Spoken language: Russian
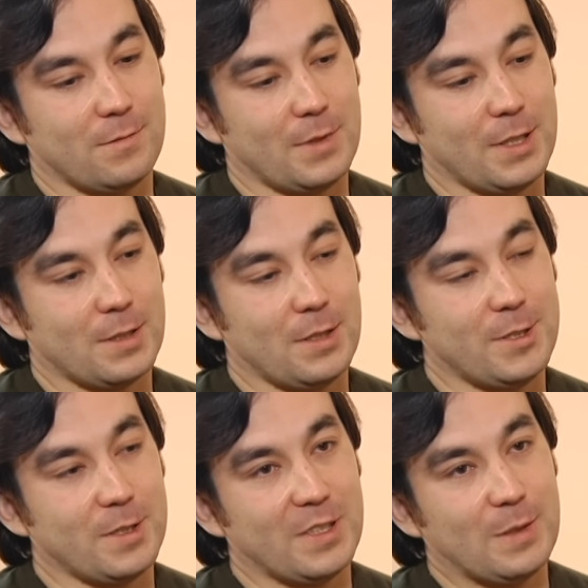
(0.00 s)
А это
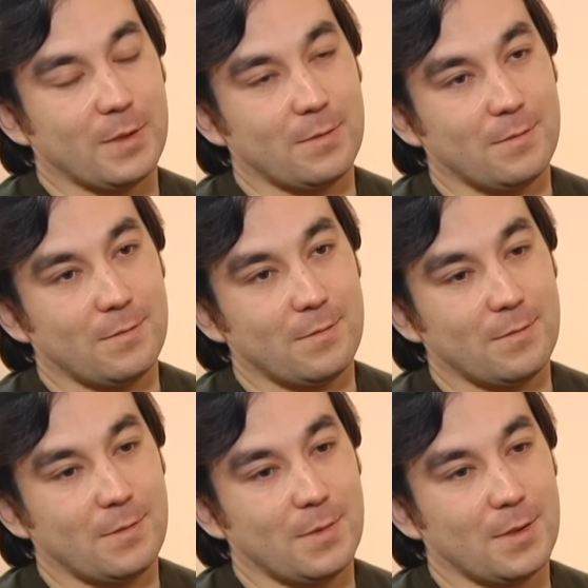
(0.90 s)
длительное время,
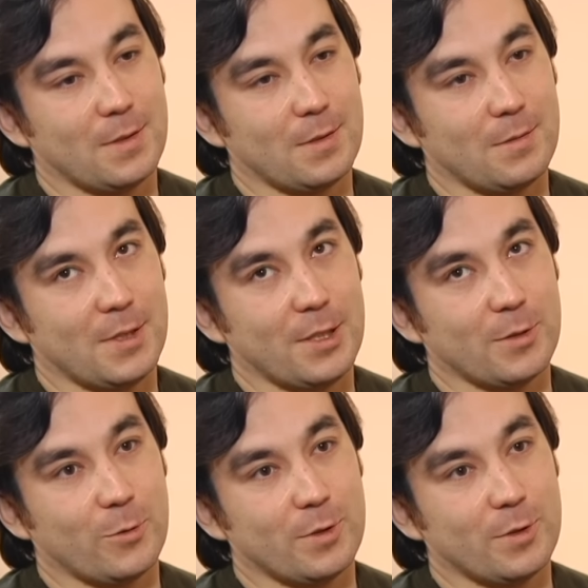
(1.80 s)
один